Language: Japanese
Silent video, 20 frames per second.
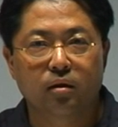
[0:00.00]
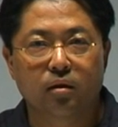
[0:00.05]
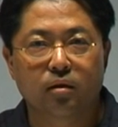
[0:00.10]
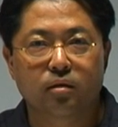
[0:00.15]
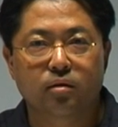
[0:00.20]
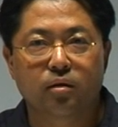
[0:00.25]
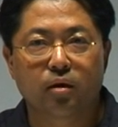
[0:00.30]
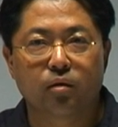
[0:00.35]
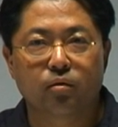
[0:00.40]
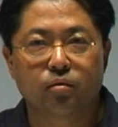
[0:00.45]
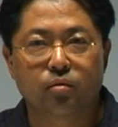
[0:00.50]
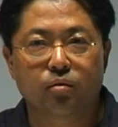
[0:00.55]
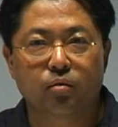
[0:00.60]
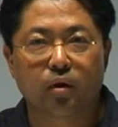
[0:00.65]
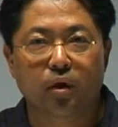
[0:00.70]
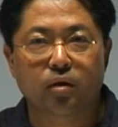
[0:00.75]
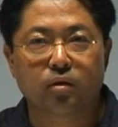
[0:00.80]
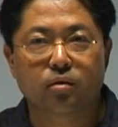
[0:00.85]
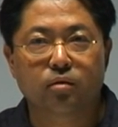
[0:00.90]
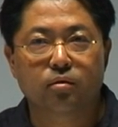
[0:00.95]
にしてる人
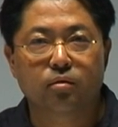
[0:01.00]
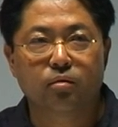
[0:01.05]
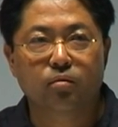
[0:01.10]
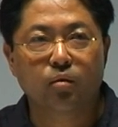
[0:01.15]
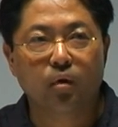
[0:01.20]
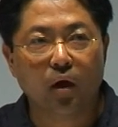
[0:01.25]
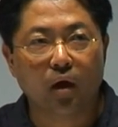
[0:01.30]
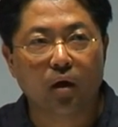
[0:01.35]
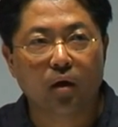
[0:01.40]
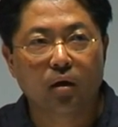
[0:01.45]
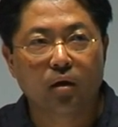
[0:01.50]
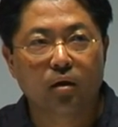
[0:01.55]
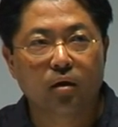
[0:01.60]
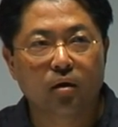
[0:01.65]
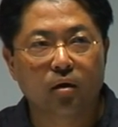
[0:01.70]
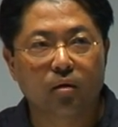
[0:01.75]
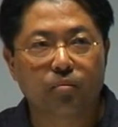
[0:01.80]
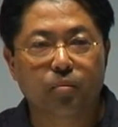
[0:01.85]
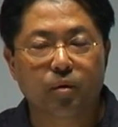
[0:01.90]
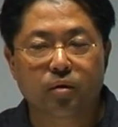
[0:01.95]
たちっていうのが
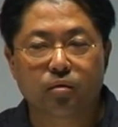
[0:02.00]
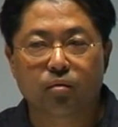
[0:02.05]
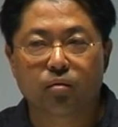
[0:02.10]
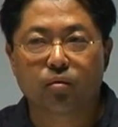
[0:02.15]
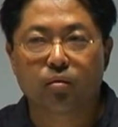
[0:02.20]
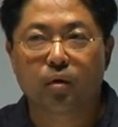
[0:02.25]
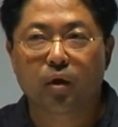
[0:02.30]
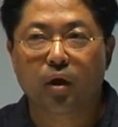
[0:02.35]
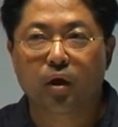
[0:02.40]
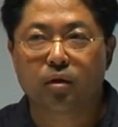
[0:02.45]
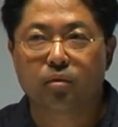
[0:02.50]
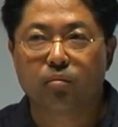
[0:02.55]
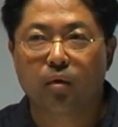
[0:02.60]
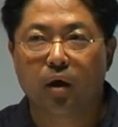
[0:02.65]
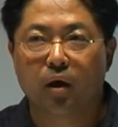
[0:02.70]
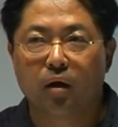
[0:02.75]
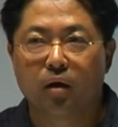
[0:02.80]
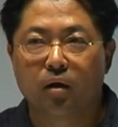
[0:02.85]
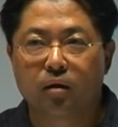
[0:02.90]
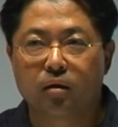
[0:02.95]
やっぱりその中に
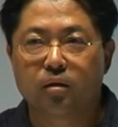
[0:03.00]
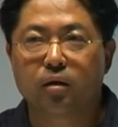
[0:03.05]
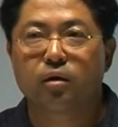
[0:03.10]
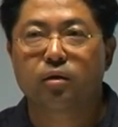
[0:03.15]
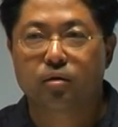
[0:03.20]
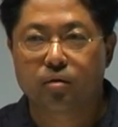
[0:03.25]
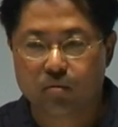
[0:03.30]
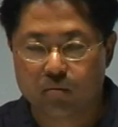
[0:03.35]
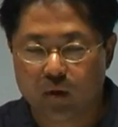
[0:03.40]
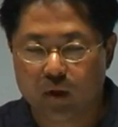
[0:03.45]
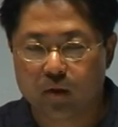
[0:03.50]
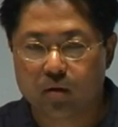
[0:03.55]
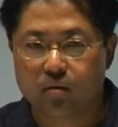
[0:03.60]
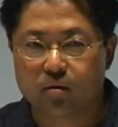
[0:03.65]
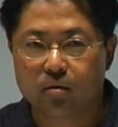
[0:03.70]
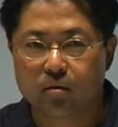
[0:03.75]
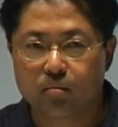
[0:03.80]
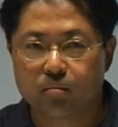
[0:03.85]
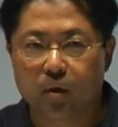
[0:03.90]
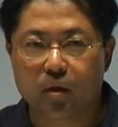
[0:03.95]
はいたりするわけです。